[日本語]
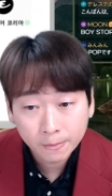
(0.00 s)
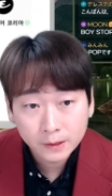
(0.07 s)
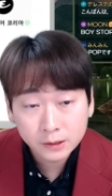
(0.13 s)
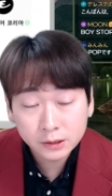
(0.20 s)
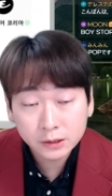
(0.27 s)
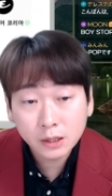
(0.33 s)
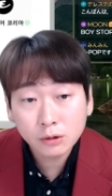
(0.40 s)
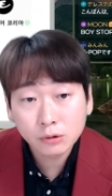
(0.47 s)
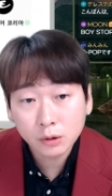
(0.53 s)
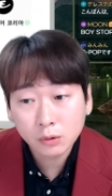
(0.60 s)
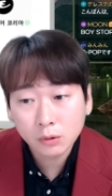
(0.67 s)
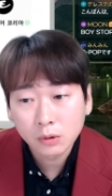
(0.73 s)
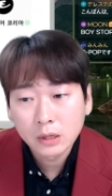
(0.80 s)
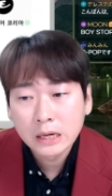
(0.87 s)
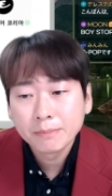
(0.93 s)
知ってるけ
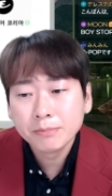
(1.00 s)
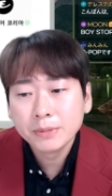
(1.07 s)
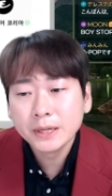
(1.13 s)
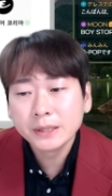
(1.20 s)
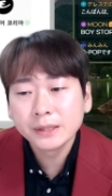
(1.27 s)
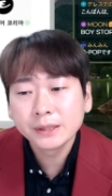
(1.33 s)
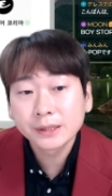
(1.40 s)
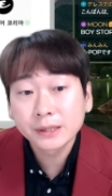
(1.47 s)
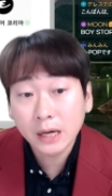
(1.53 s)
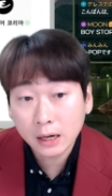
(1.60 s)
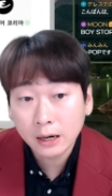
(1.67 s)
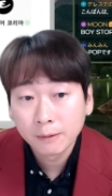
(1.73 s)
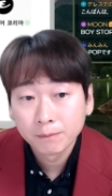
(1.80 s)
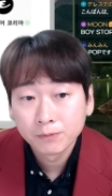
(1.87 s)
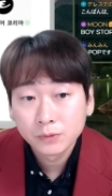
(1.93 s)
ど、自
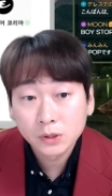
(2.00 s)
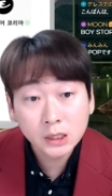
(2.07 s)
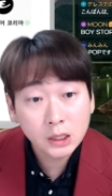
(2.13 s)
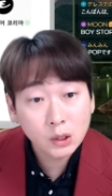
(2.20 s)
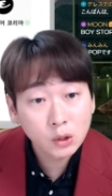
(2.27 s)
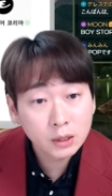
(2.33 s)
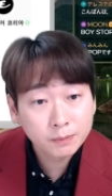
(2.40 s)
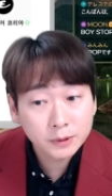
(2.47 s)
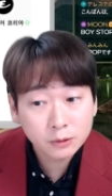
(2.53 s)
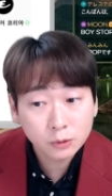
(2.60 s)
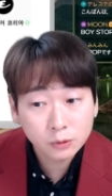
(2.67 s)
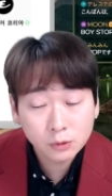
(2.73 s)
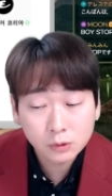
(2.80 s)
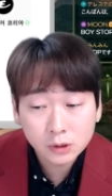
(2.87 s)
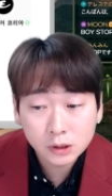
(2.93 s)
ら JYP
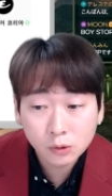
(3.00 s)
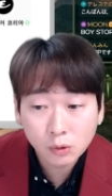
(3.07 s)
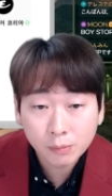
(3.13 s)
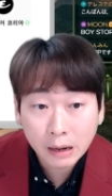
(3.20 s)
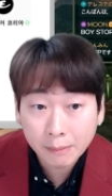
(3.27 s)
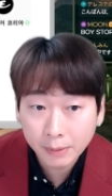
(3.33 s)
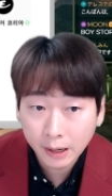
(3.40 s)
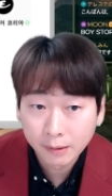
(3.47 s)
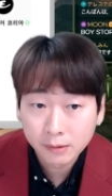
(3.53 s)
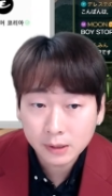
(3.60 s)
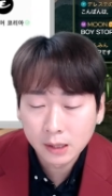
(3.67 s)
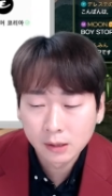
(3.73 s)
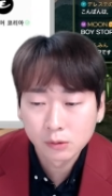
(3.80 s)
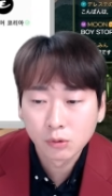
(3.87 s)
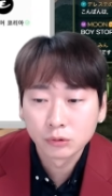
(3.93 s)
所属のまま、
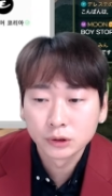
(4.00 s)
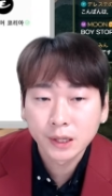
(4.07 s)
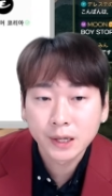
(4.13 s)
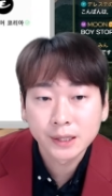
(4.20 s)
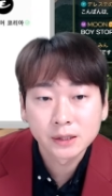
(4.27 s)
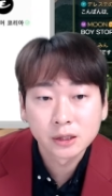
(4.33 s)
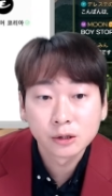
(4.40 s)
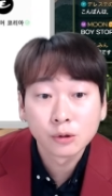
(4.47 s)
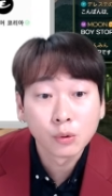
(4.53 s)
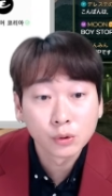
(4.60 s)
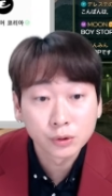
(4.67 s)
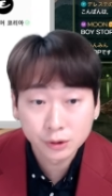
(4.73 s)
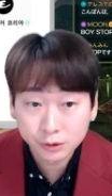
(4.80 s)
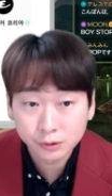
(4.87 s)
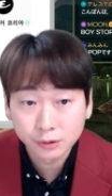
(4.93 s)
韓国で活動
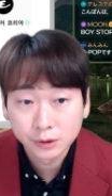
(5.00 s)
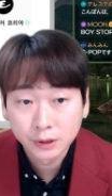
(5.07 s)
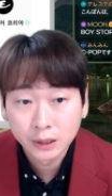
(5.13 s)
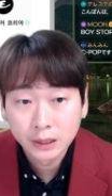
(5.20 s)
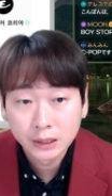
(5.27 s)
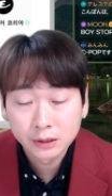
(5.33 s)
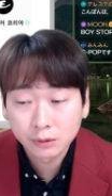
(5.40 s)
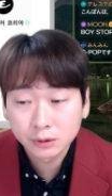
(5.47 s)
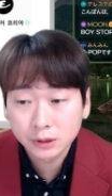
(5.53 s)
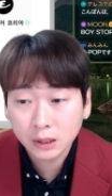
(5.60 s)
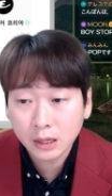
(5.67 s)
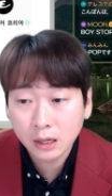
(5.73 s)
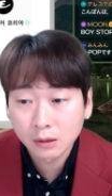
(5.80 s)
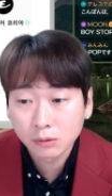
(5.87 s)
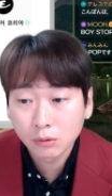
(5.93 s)
をする。そして
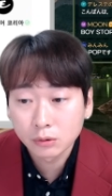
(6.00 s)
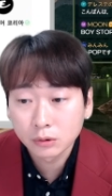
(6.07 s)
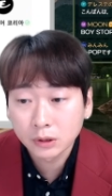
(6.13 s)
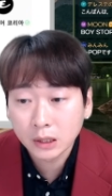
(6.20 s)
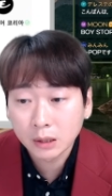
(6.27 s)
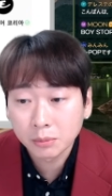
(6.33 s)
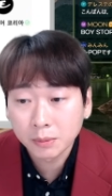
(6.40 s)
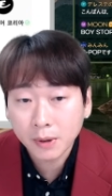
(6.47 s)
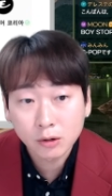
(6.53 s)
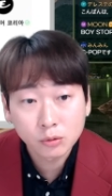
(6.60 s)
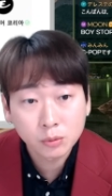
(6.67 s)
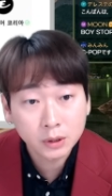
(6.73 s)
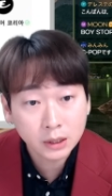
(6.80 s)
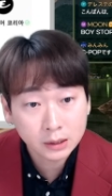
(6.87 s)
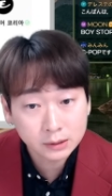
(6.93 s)
韓国のテレビ番
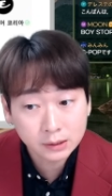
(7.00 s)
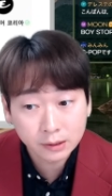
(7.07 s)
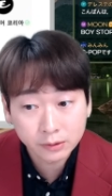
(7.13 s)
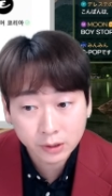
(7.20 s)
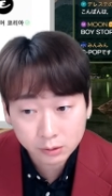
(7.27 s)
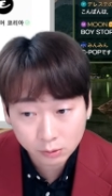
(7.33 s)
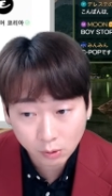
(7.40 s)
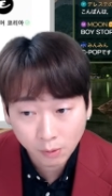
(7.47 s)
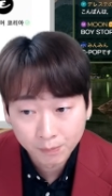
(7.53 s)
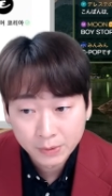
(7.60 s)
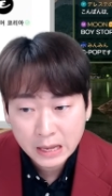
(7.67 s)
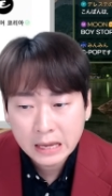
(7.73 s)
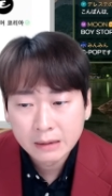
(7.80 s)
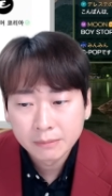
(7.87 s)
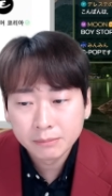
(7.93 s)
組にたくさん出ると。
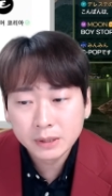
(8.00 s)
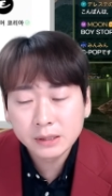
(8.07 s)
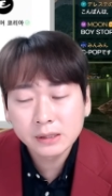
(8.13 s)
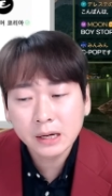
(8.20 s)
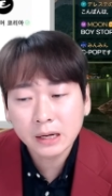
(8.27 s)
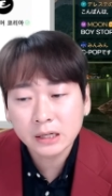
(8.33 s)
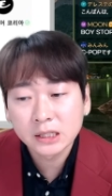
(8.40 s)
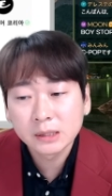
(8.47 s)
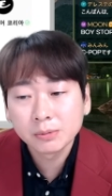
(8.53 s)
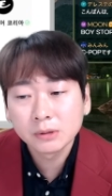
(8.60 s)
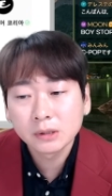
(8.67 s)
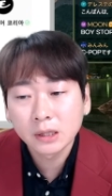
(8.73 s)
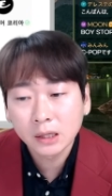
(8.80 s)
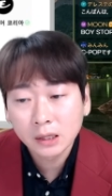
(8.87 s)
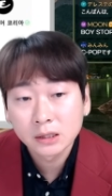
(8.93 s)
自ら自
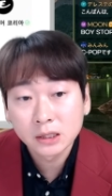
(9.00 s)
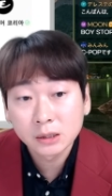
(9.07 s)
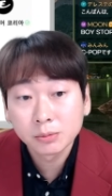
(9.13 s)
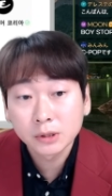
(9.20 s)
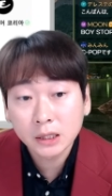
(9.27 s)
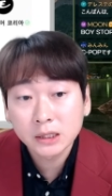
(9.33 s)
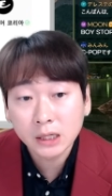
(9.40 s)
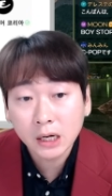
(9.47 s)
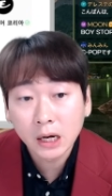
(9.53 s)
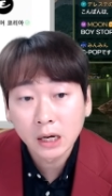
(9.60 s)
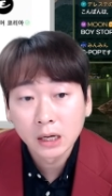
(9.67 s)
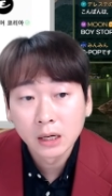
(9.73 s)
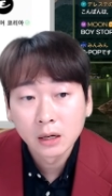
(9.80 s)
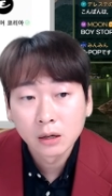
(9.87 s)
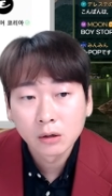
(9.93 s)
分たちが、
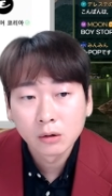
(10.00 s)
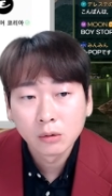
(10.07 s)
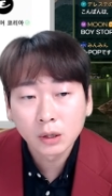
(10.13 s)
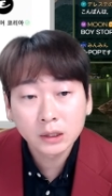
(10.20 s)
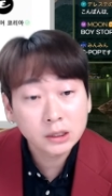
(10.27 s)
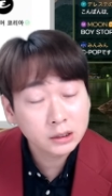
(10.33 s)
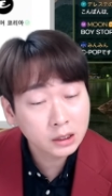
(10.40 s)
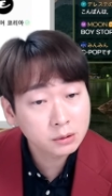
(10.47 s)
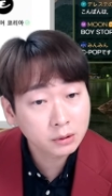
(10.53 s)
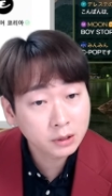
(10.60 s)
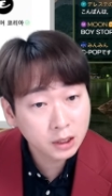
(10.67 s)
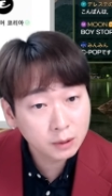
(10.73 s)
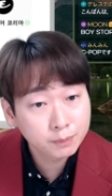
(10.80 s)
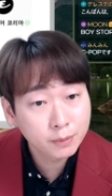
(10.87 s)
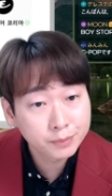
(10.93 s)
私たちは
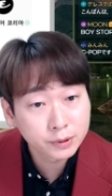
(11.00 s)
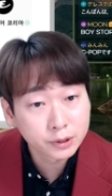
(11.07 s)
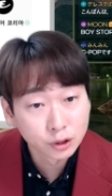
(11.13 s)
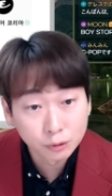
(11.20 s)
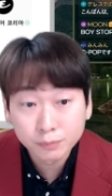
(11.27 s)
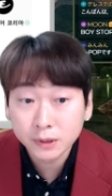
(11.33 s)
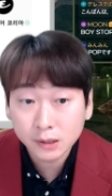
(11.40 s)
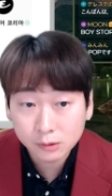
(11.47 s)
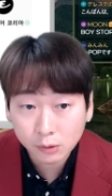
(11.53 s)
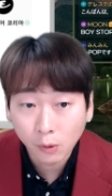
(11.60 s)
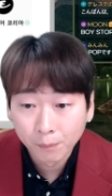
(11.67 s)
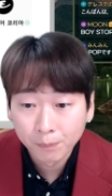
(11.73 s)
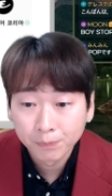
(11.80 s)
K-POP グループですと。